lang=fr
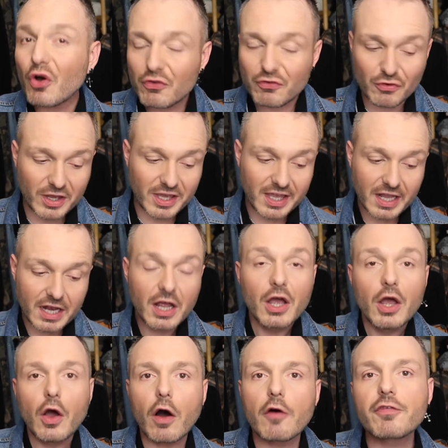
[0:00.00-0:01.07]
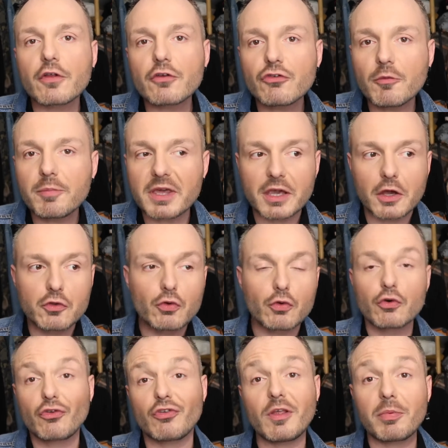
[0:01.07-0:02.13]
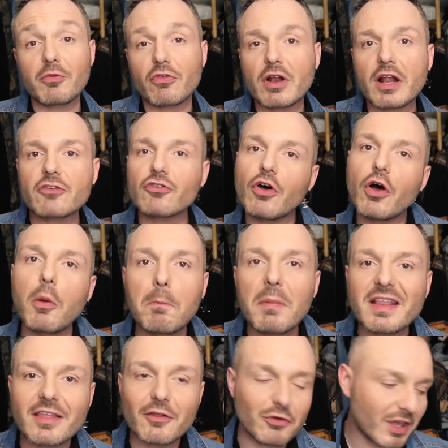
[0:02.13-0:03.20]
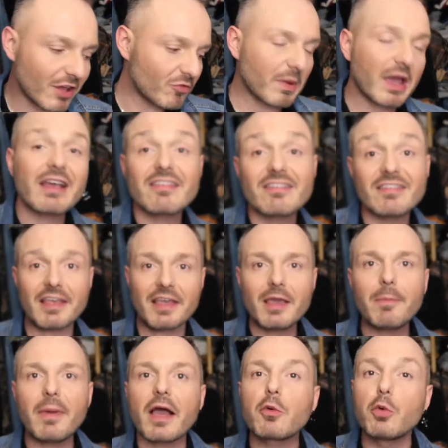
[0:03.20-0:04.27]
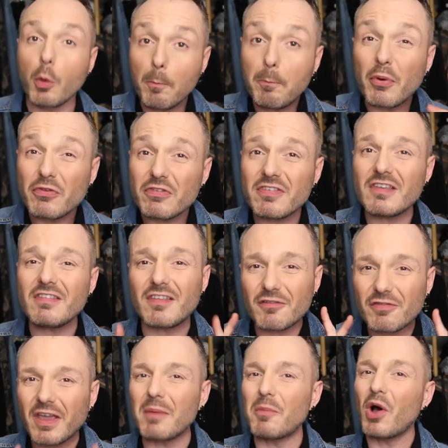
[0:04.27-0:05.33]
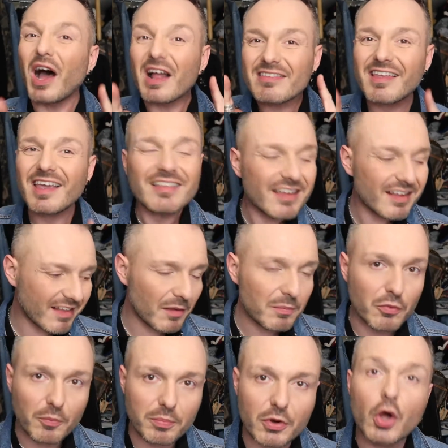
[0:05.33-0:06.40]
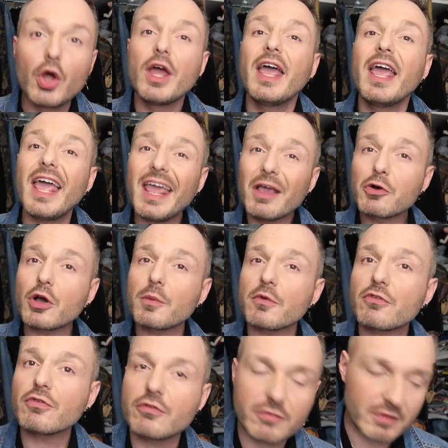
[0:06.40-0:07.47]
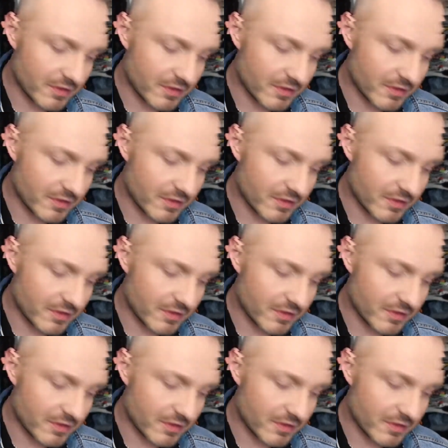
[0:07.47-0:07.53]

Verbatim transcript: sur Y. En faisant du shopping, donc tu dépenses de l'argent, mais tu as du cashback, c'est hyper cool. Pense-y, c'est vraiment un très très très bon plan. Et on commence tout de